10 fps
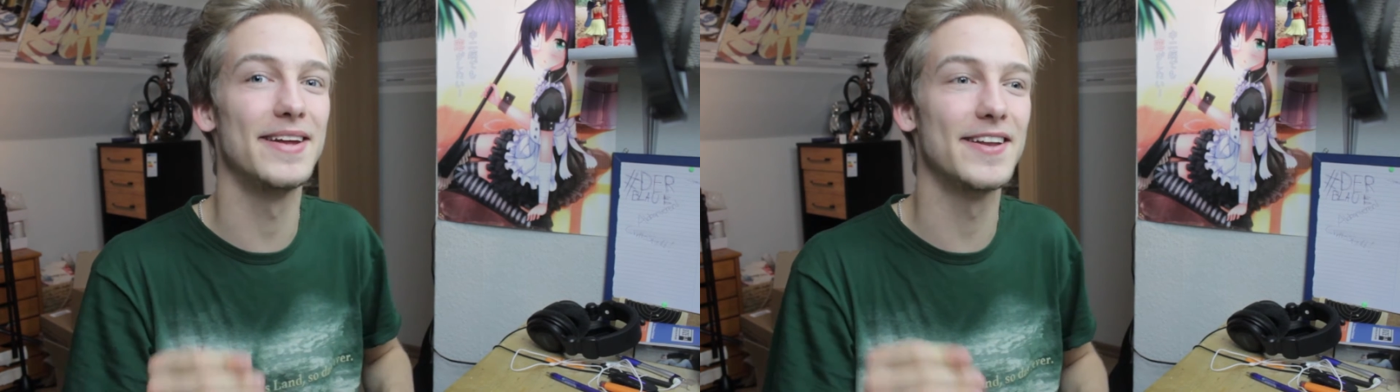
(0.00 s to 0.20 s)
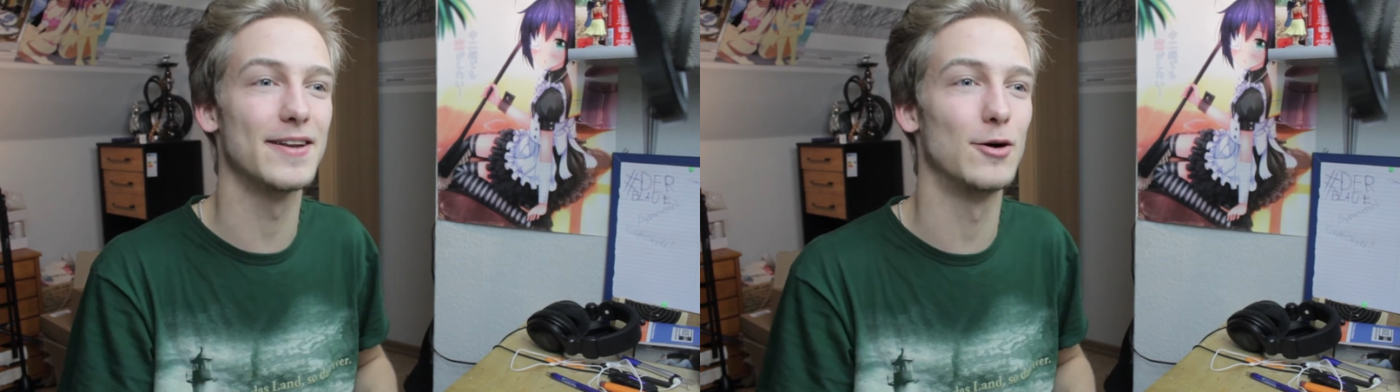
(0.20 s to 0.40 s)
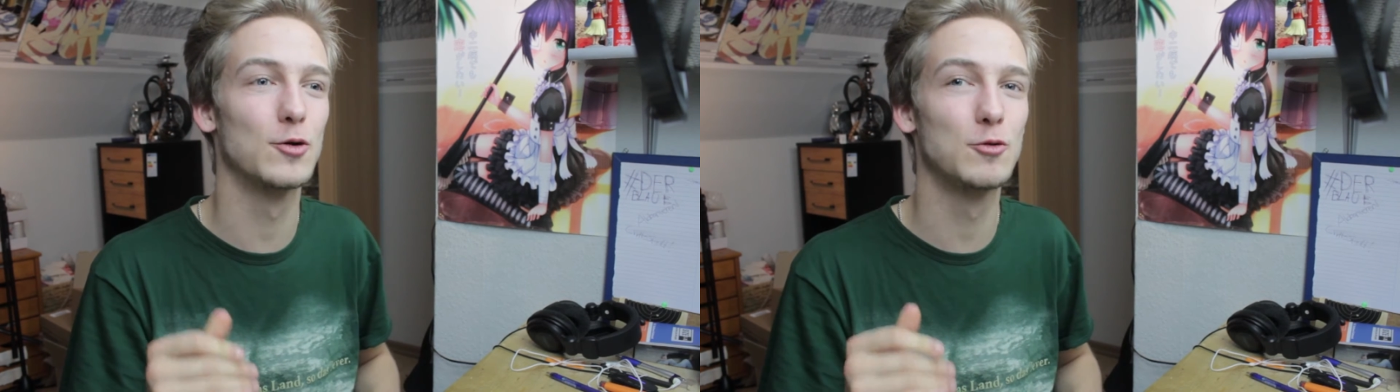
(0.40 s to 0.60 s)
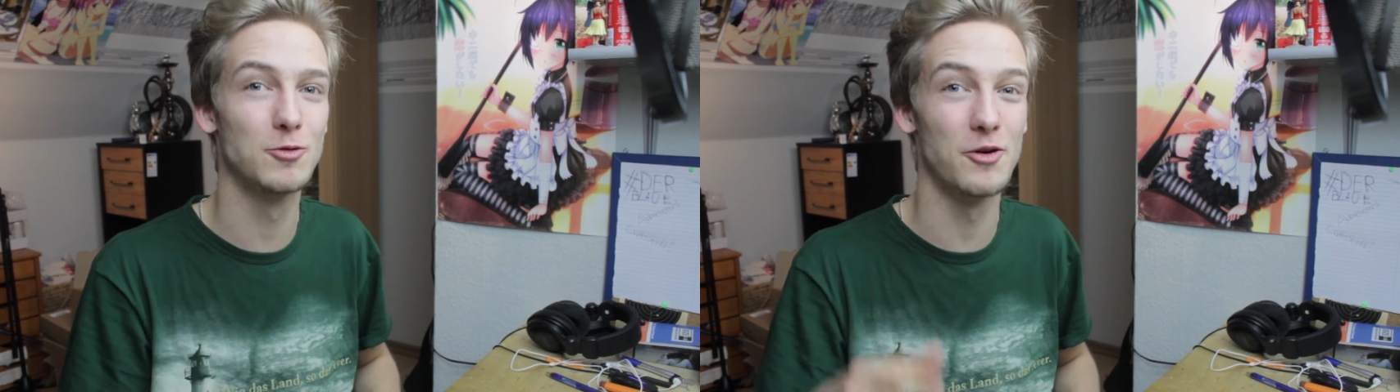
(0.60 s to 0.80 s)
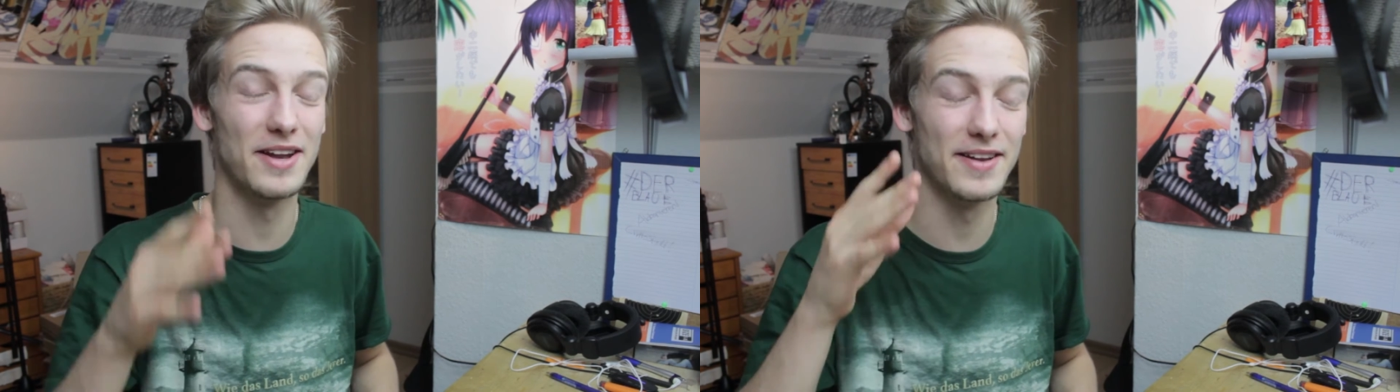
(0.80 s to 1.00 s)
ist auch
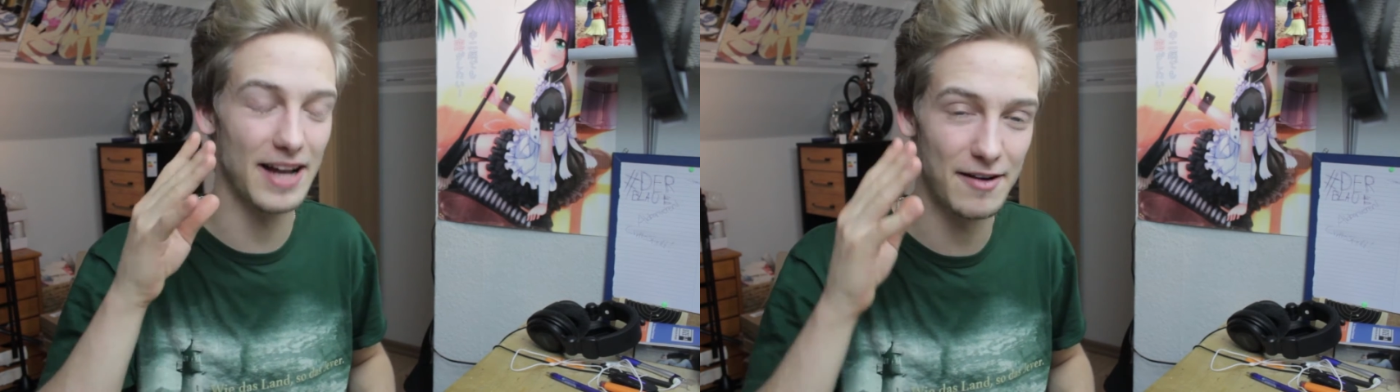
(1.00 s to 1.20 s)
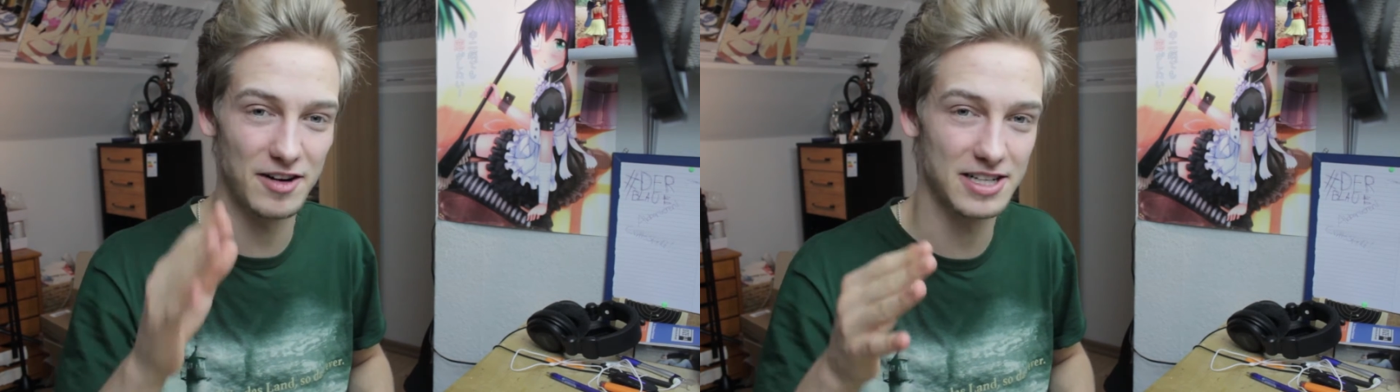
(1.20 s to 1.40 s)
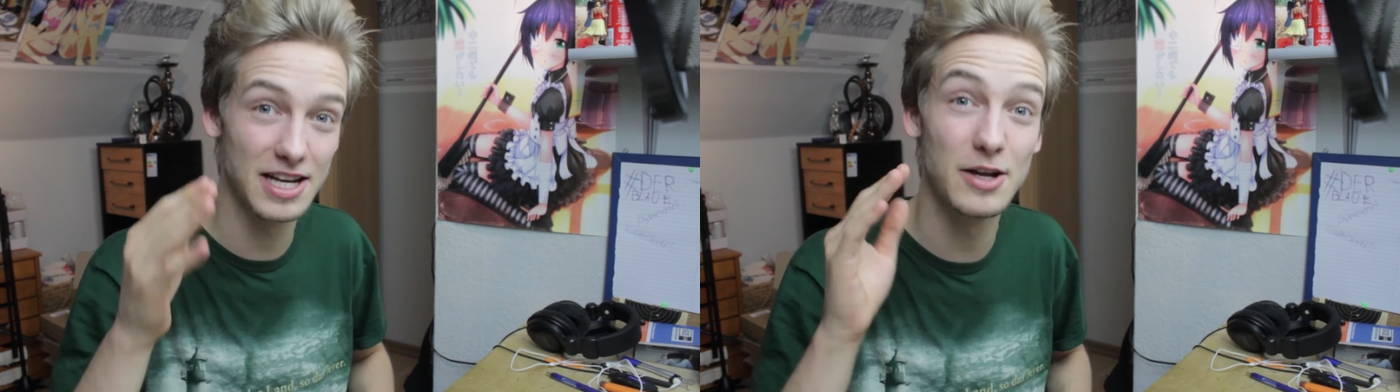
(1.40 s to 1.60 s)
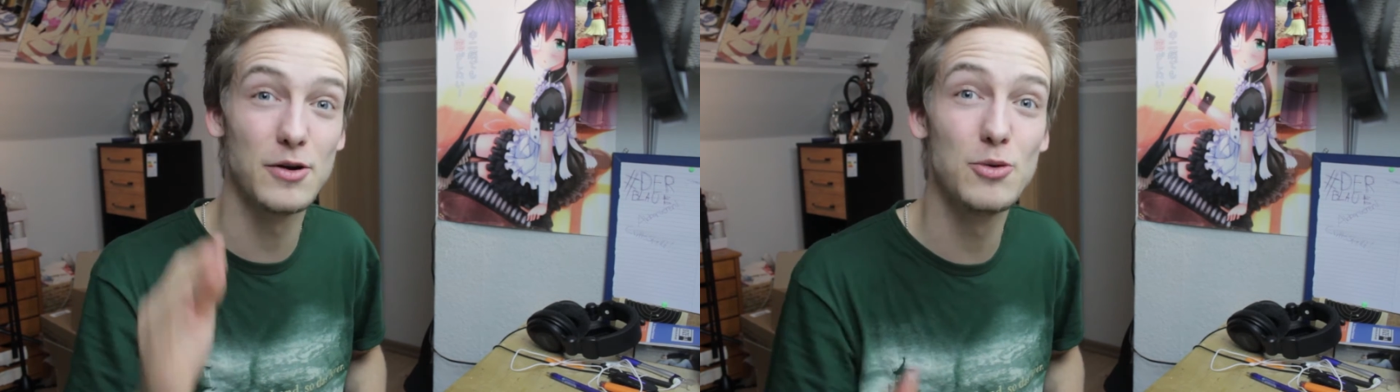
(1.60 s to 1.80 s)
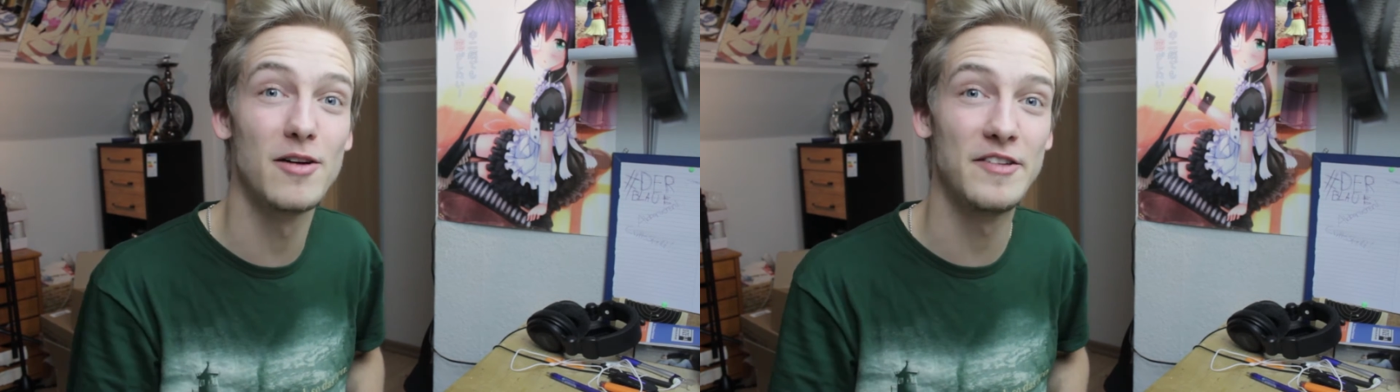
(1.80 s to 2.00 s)
gut und das ist einfach der
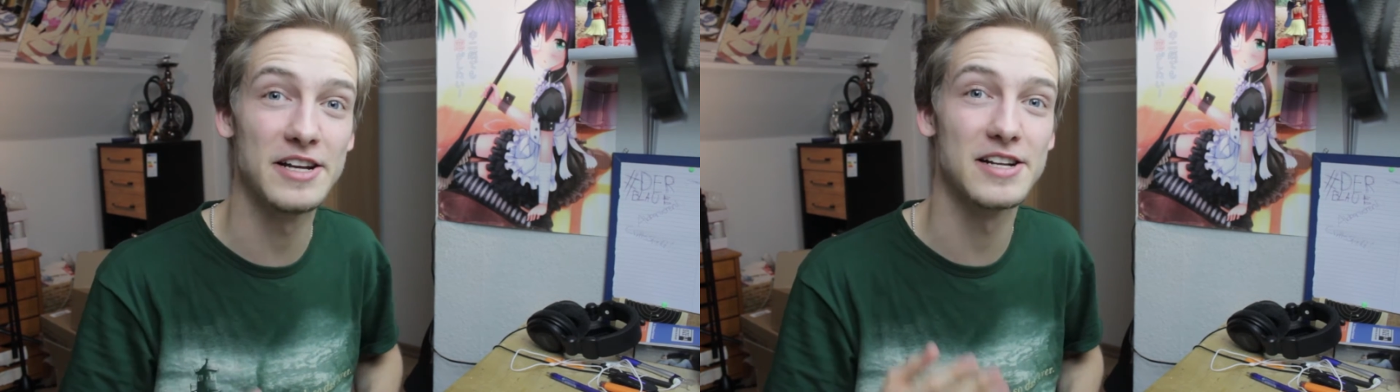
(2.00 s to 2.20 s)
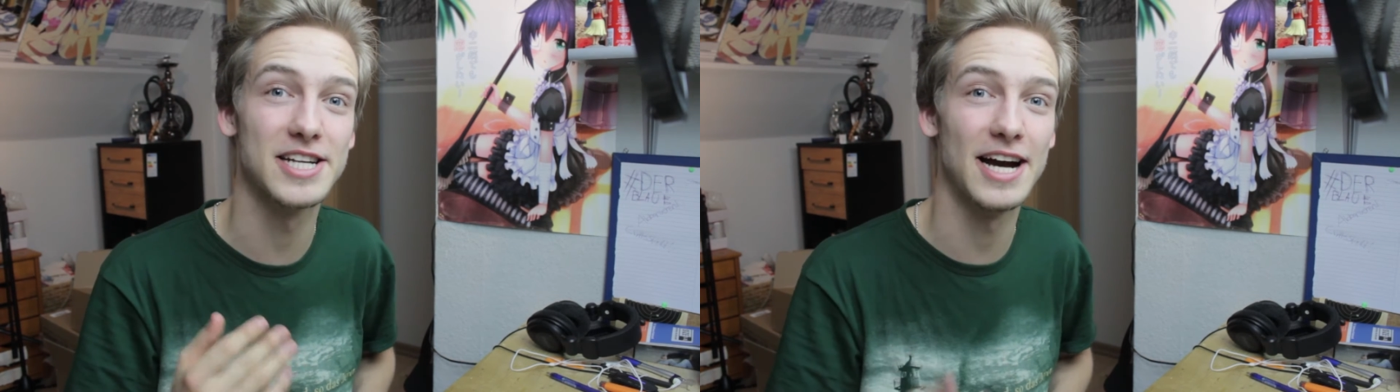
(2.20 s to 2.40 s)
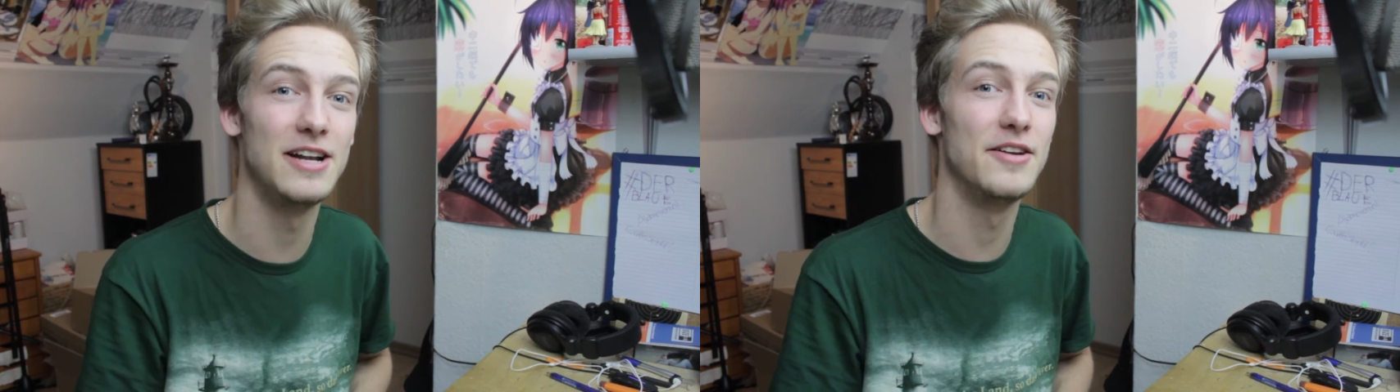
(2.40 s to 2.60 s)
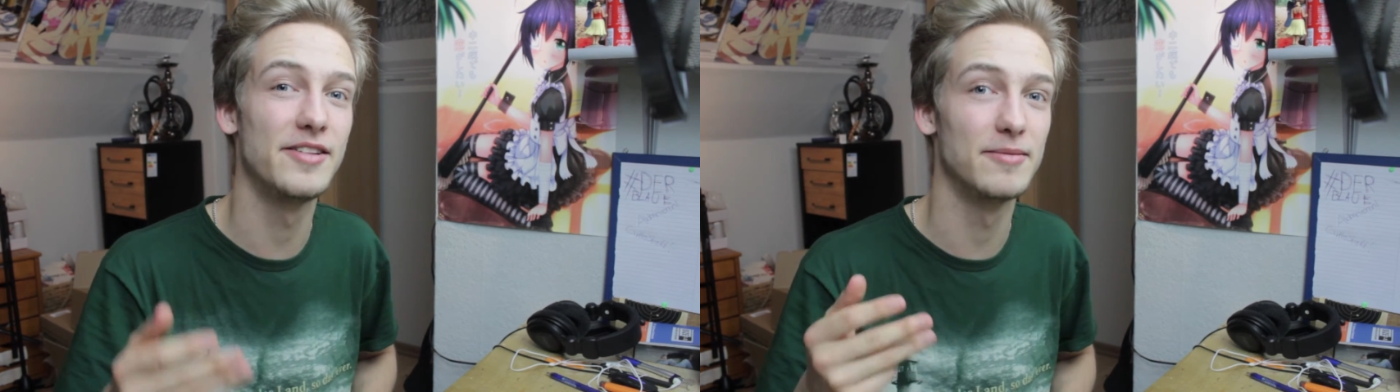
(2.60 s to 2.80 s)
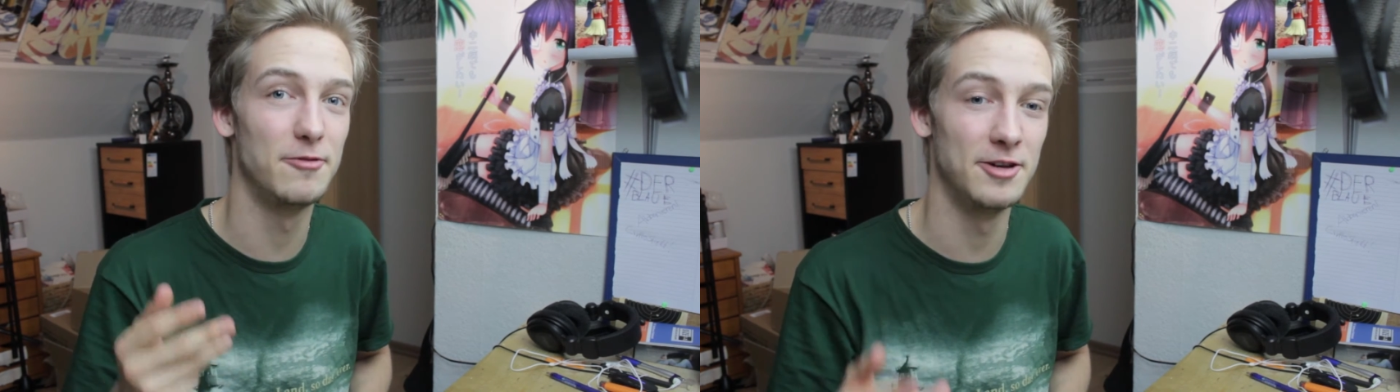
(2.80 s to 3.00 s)
überwiegende Teil in
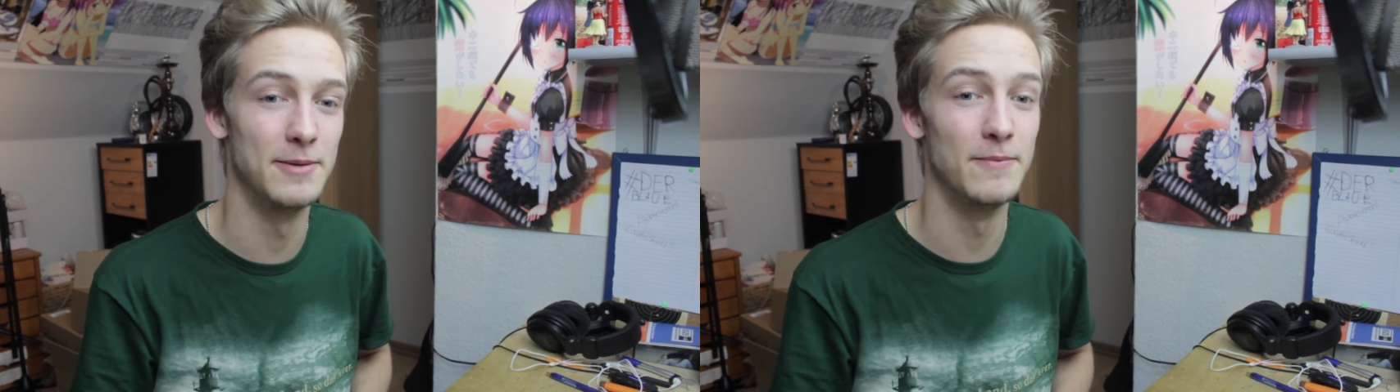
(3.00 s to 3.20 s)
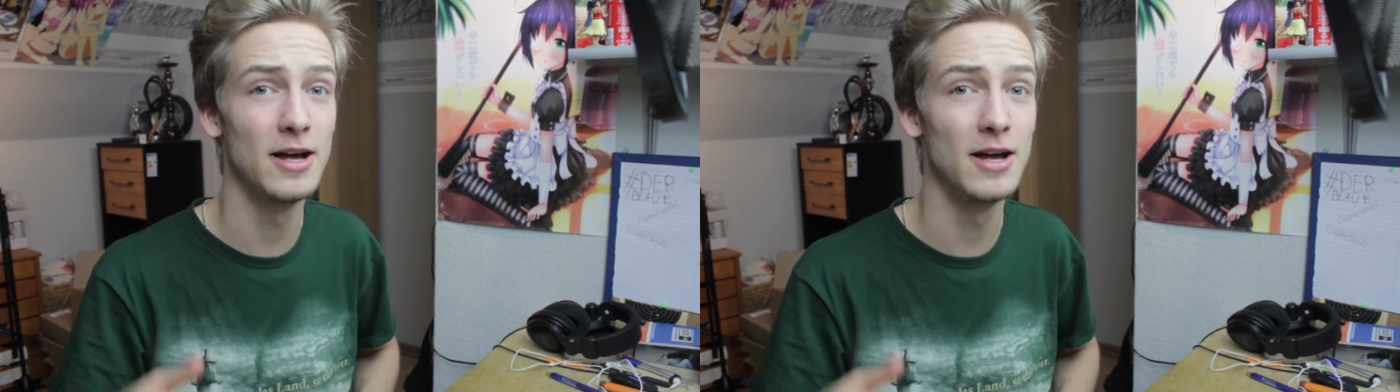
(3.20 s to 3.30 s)
diesem Film.